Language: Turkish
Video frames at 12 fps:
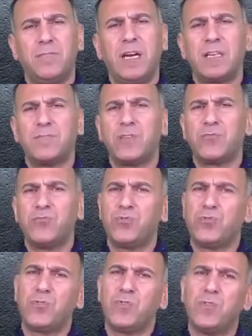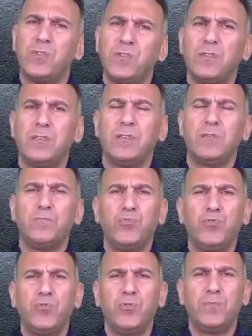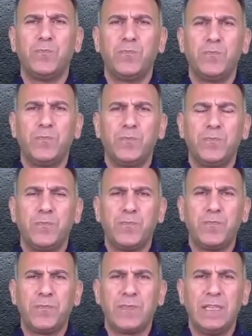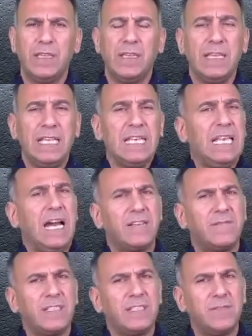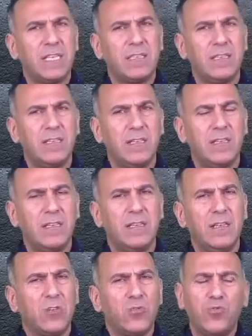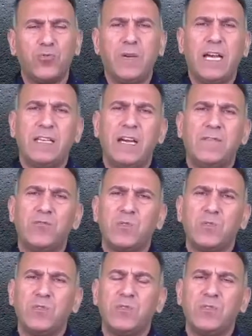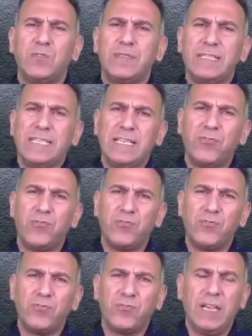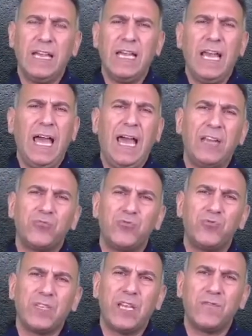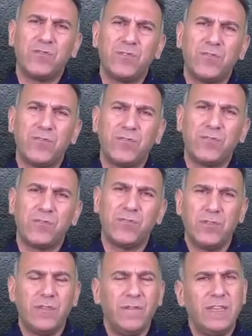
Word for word: Marmaruşk. Bu larva demek. Kurbağa yavrusu de olur her tür yavruda olur.